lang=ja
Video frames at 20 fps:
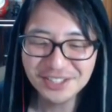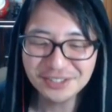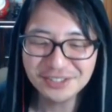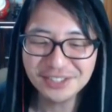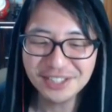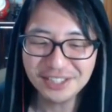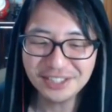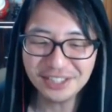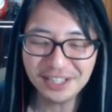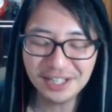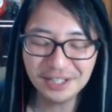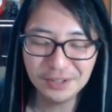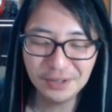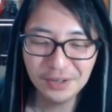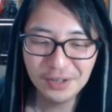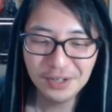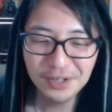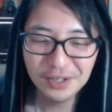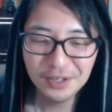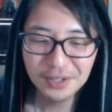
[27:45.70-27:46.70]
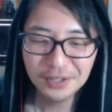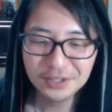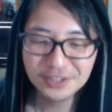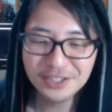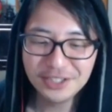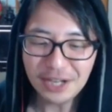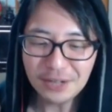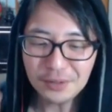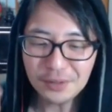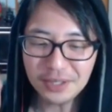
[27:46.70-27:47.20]
ちょっとさっき雑魚
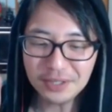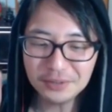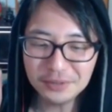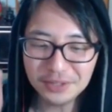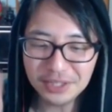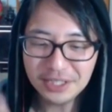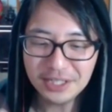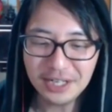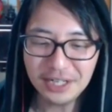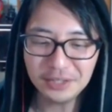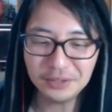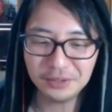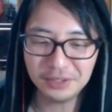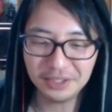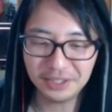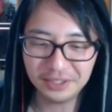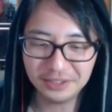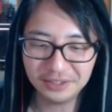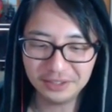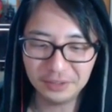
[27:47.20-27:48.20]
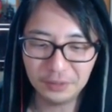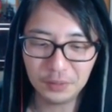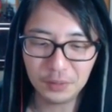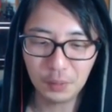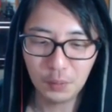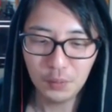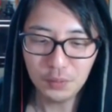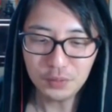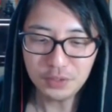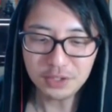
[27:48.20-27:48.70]
が抜けないと分かって、こ
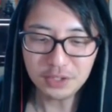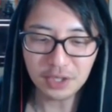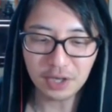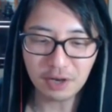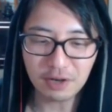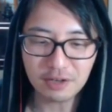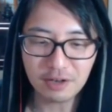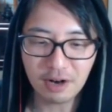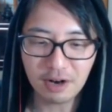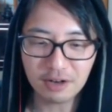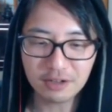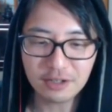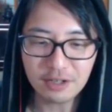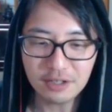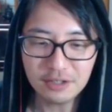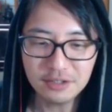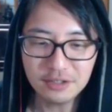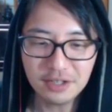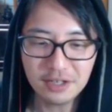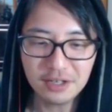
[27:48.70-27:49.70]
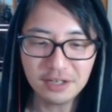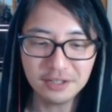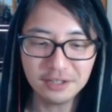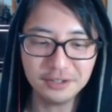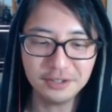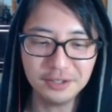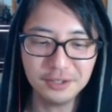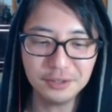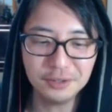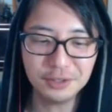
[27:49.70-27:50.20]
れ本気でやらなあかん
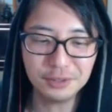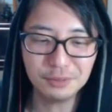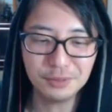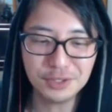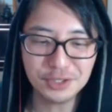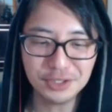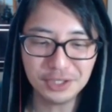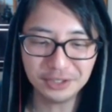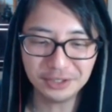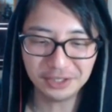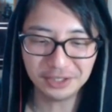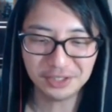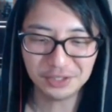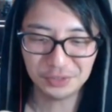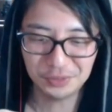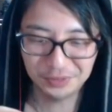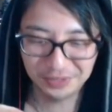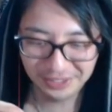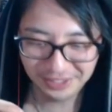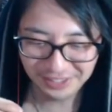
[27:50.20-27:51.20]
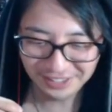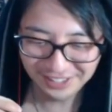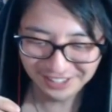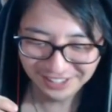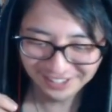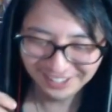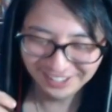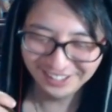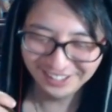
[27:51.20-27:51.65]
なーっていう気持ちになったんでしょうね。